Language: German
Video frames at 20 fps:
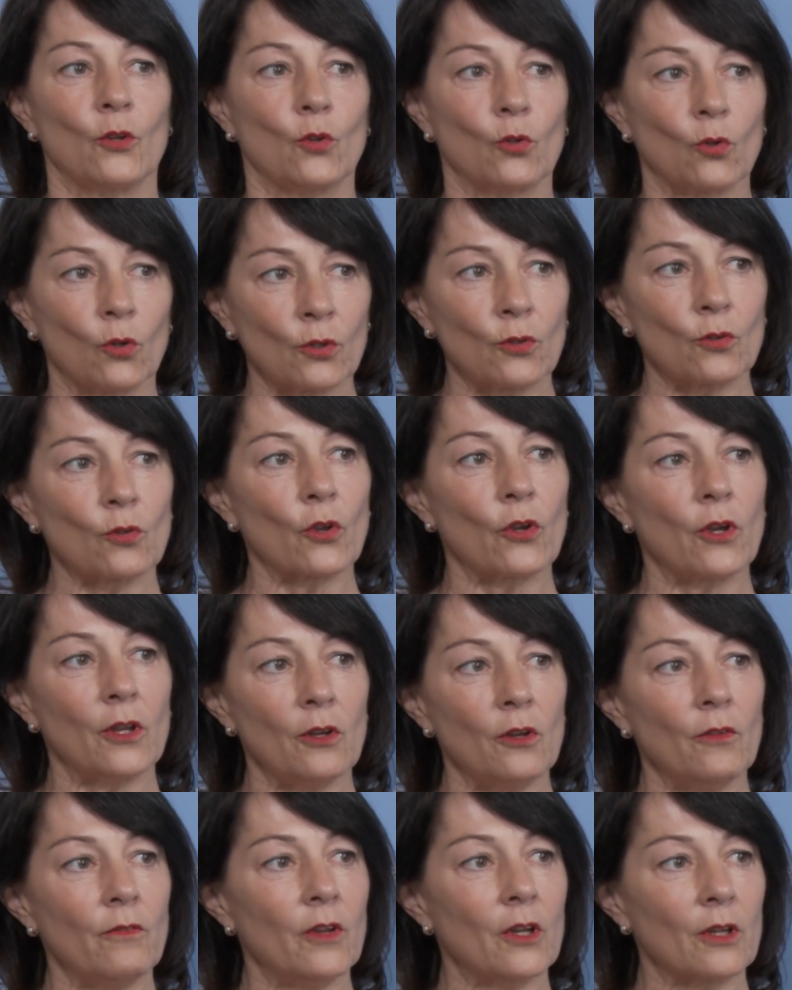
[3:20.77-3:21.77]
Dort
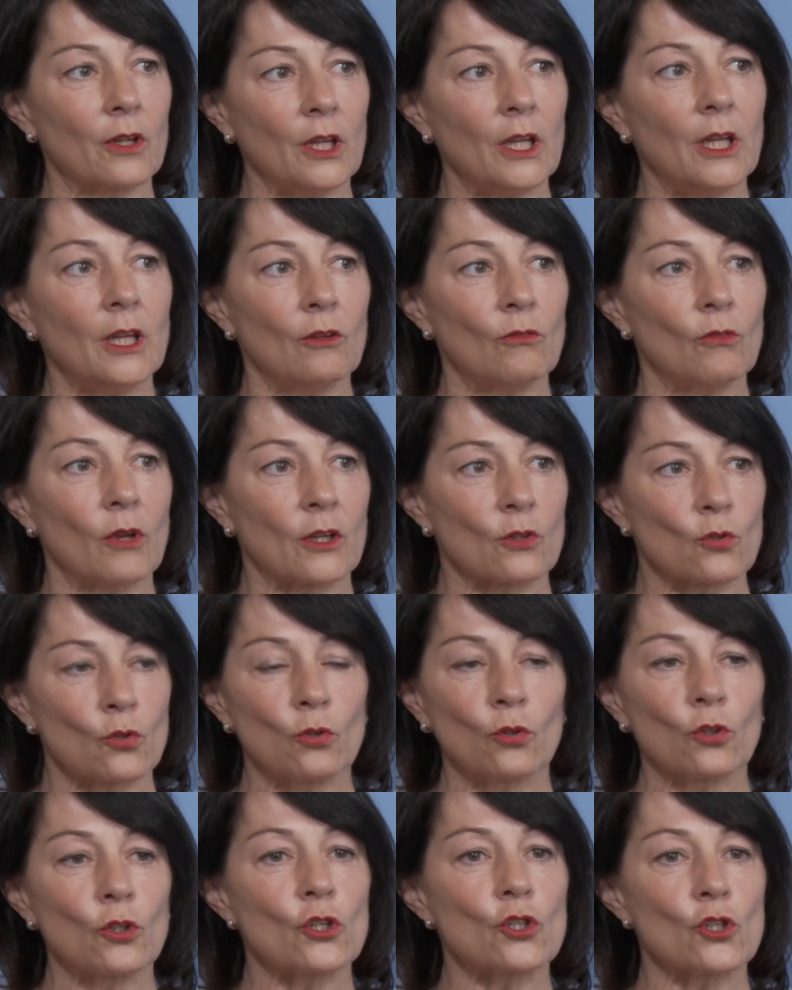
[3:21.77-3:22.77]
können wir Ihnen
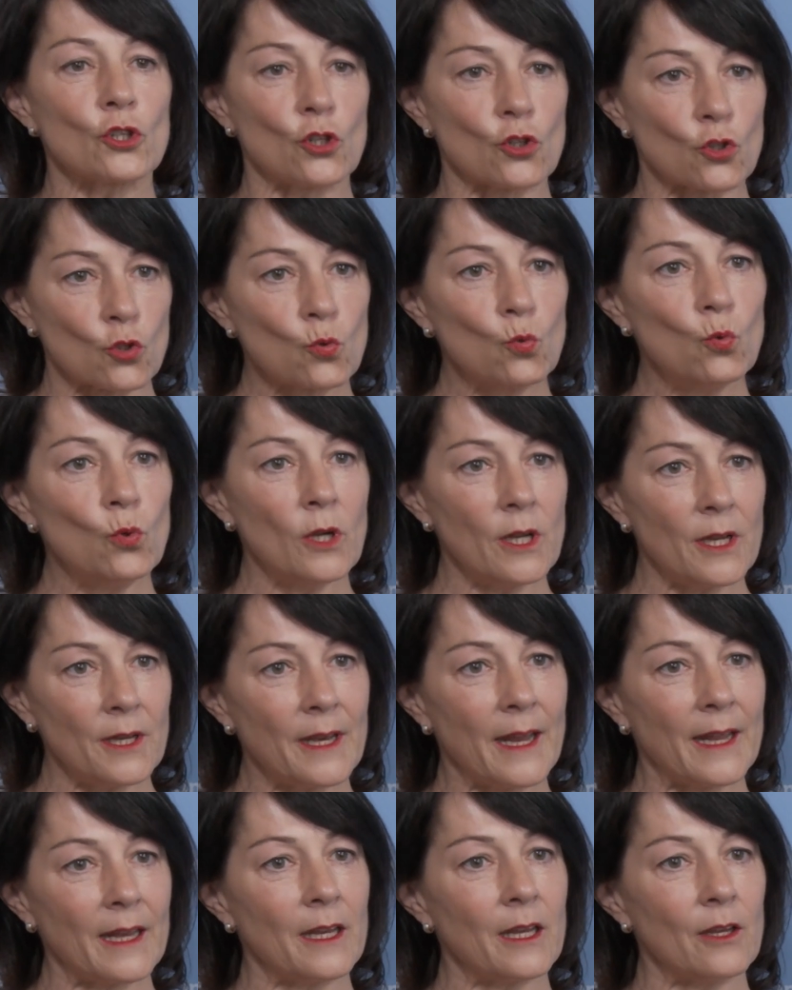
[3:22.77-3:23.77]
natürlich die Schule
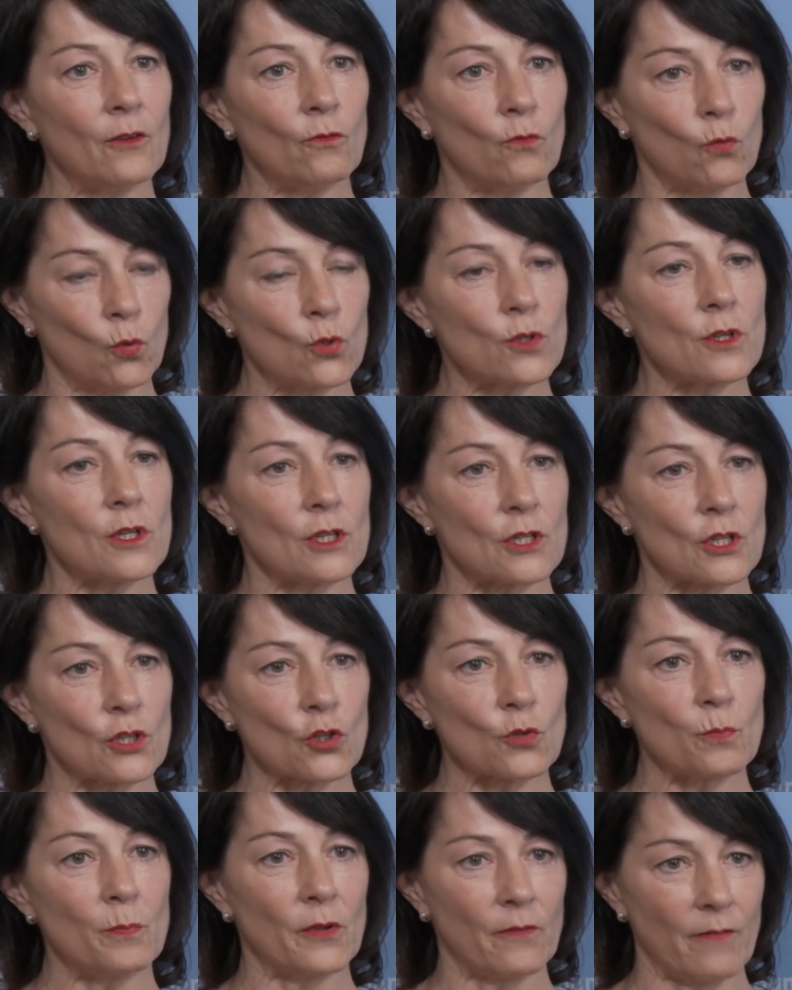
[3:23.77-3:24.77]
nennen, wo Sie
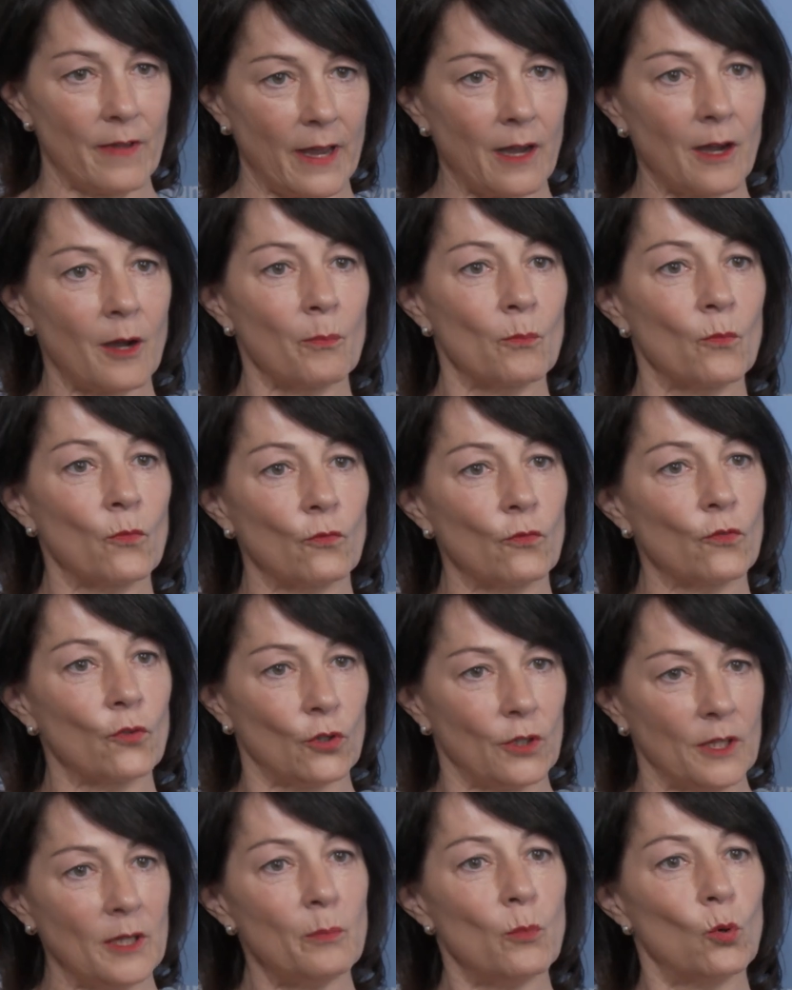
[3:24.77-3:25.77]
sich bewerben für
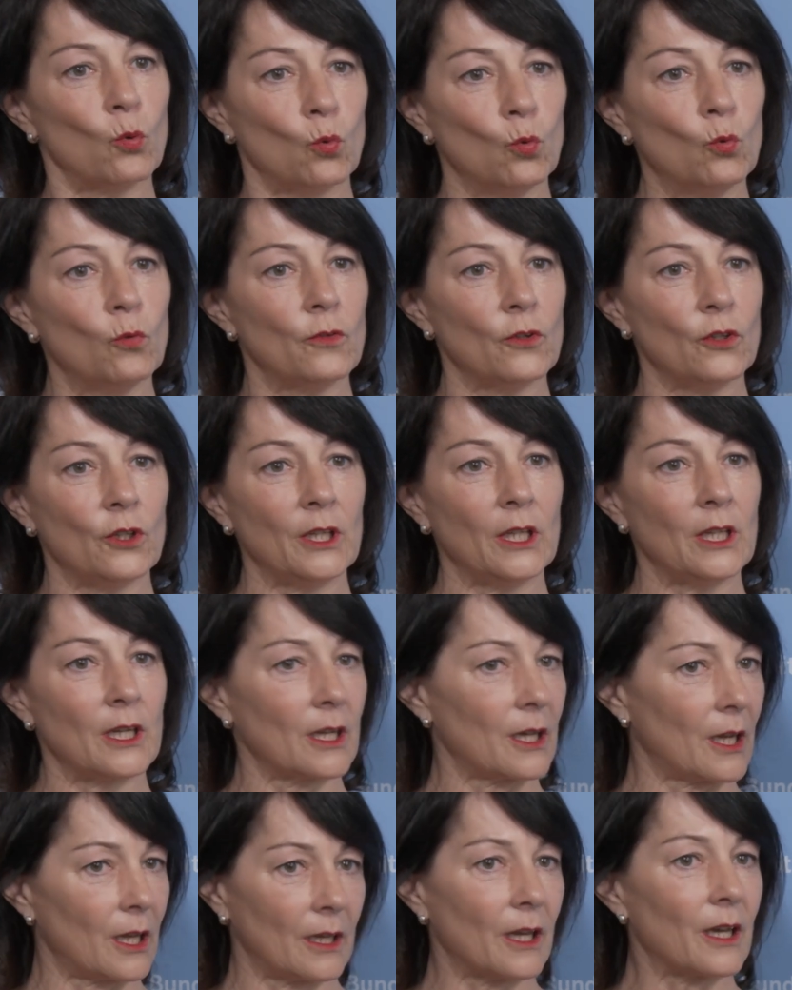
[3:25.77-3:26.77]
die Berufe, die
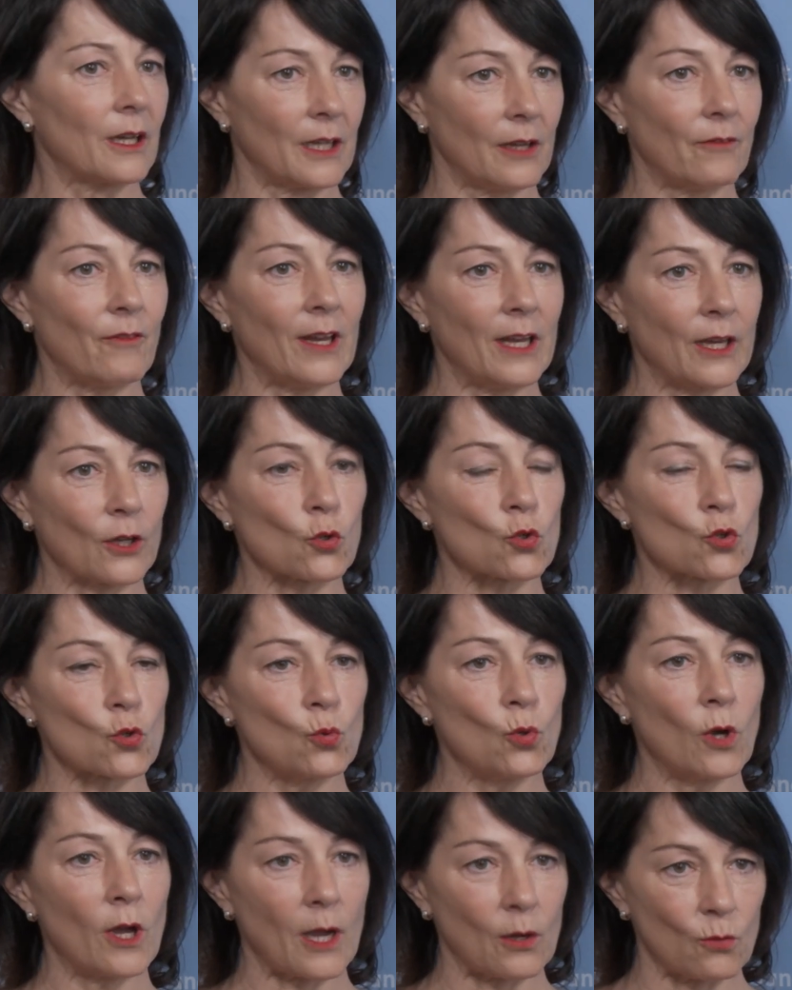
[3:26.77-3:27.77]
dann an der jeweiligen
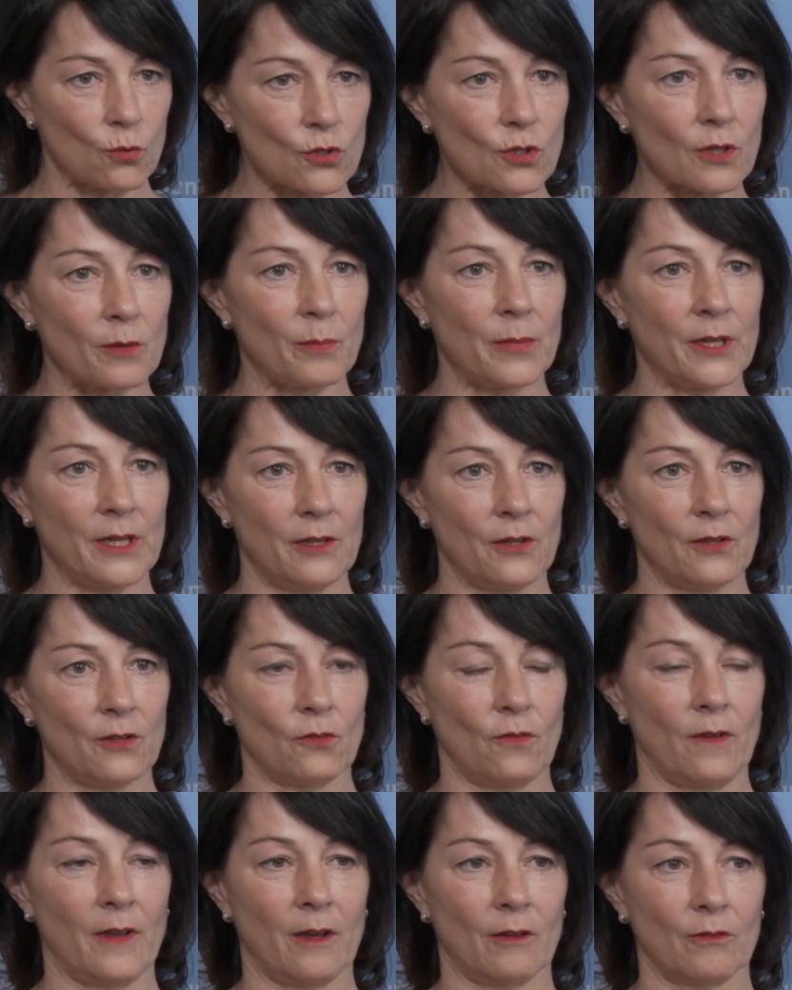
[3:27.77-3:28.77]
Schule
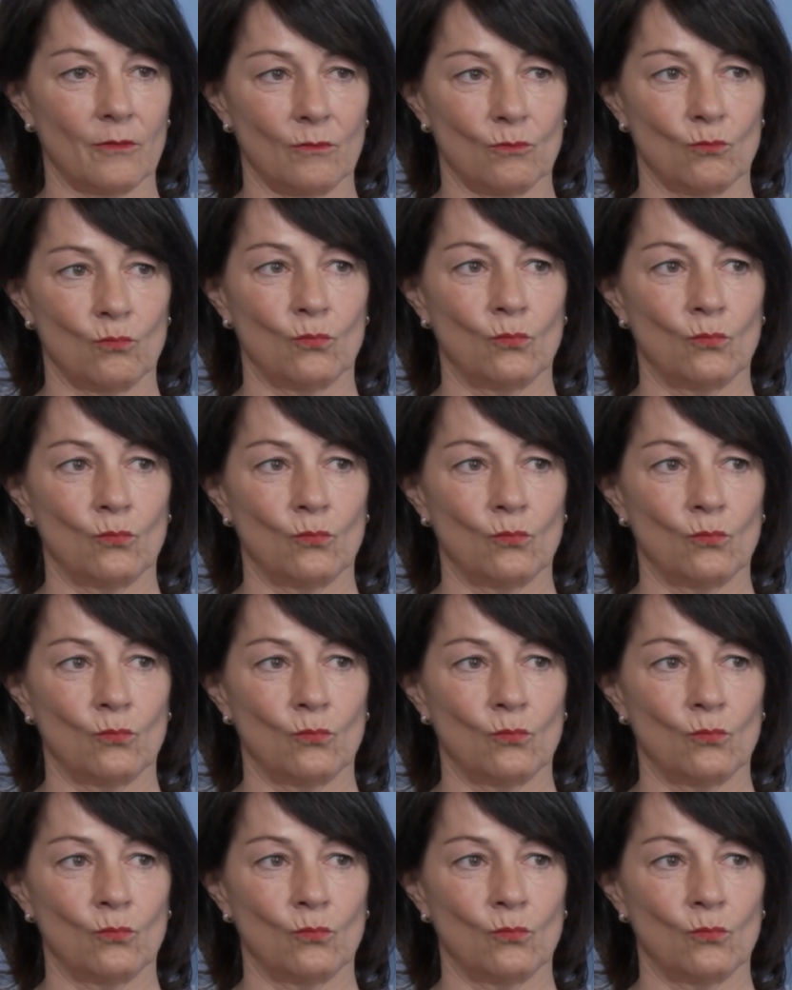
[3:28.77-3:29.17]
ausgebildet werden.